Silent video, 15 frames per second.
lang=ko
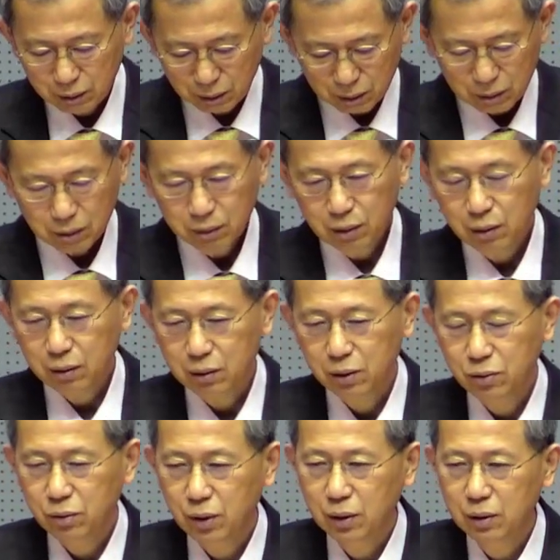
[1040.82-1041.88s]
그런데
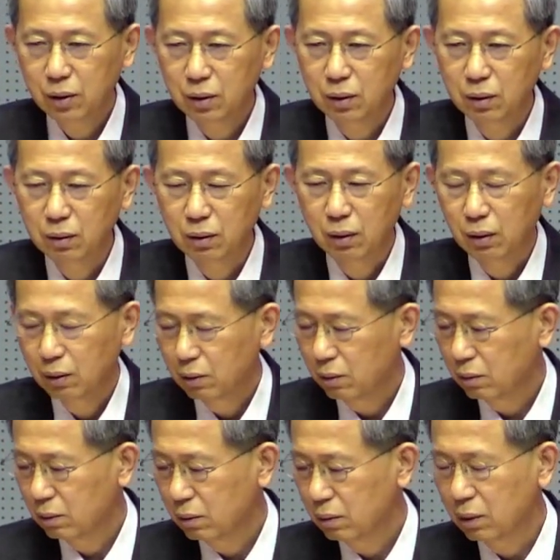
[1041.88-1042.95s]
그쪽에는
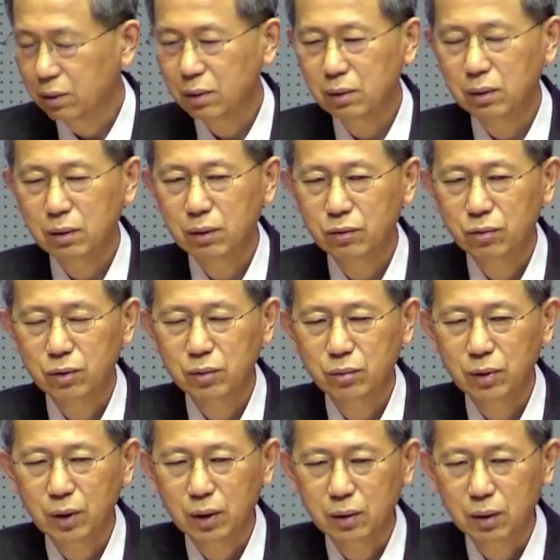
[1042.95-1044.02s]
또 어떤 거를
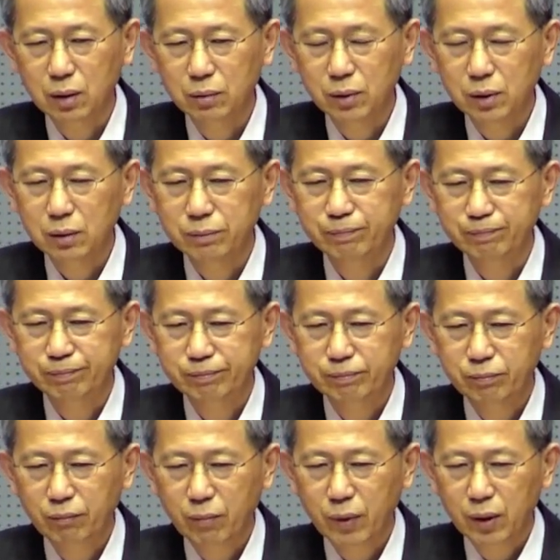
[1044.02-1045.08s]
중심으로 하는가 하면
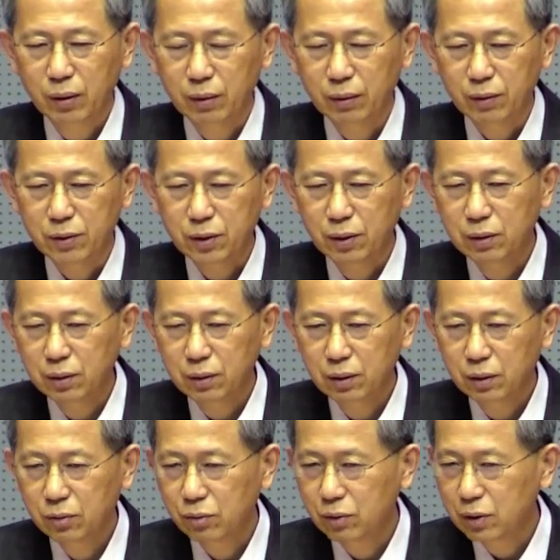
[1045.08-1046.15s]
음,
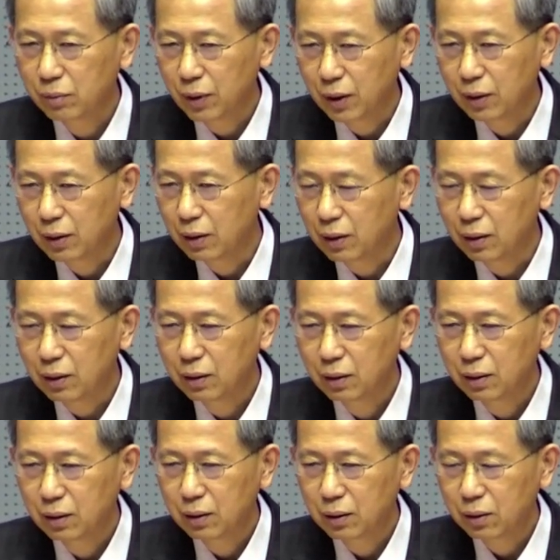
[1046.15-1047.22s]
성경이 중심이 아니라
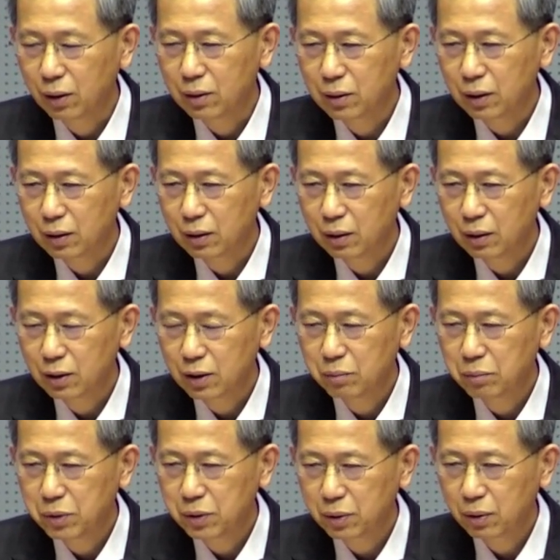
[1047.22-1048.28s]
굉장히
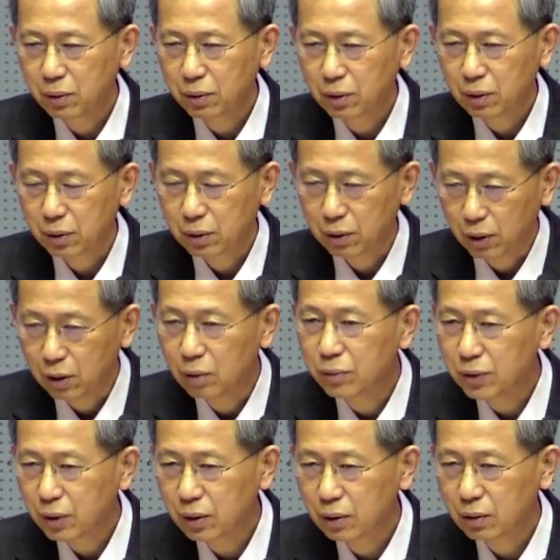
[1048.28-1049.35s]
신비적이고
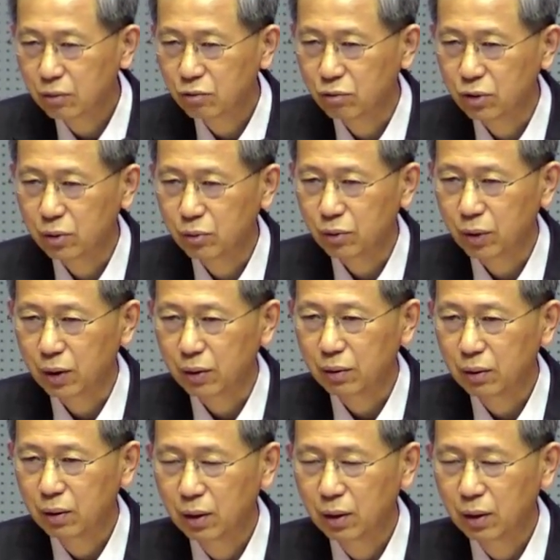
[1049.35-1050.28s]
경험적인 거를 중심으로 해요.